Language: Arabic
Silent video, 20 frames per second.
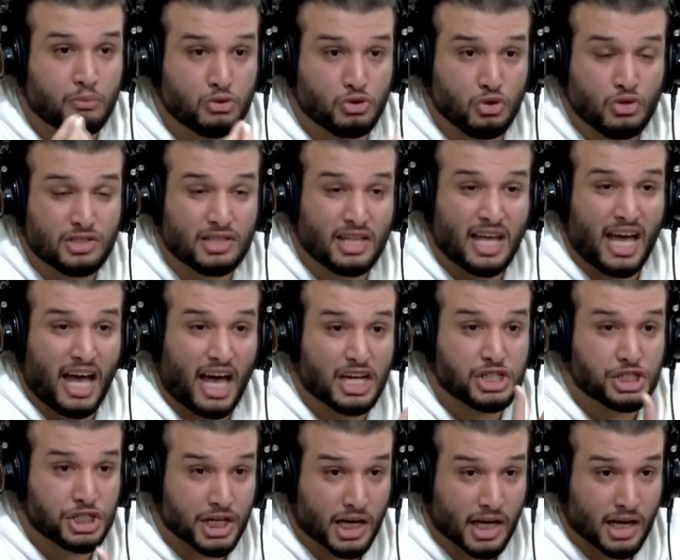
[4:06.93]
جوست على
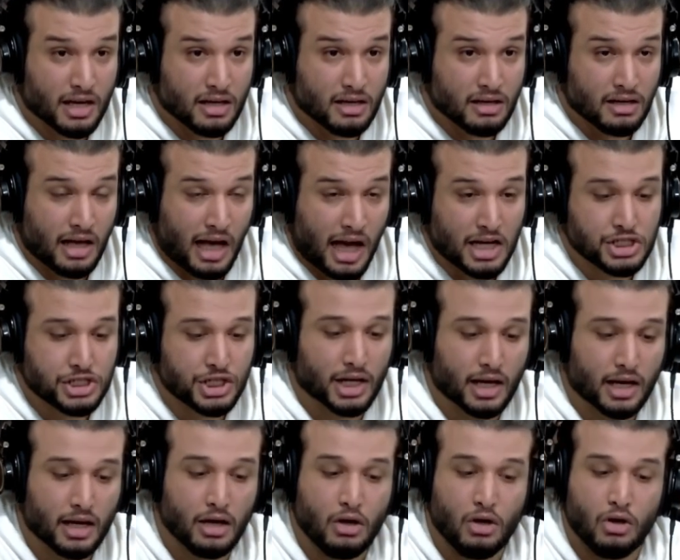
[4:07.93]
الشيخه ولا خاطر
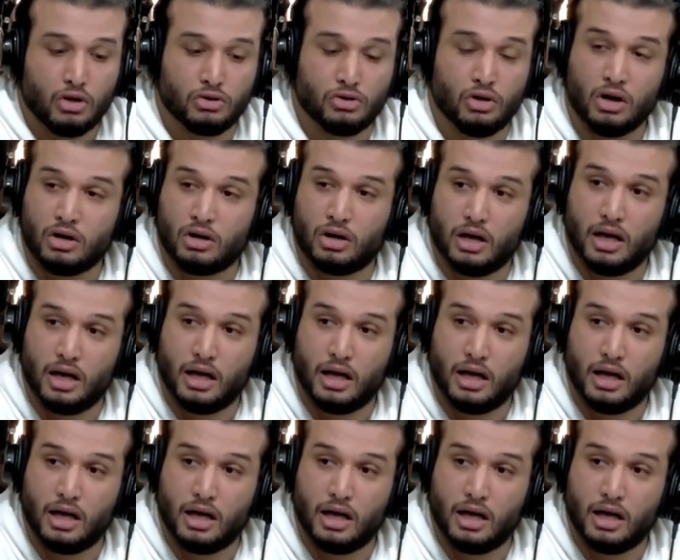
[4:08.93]
فما شكون يبداو آه،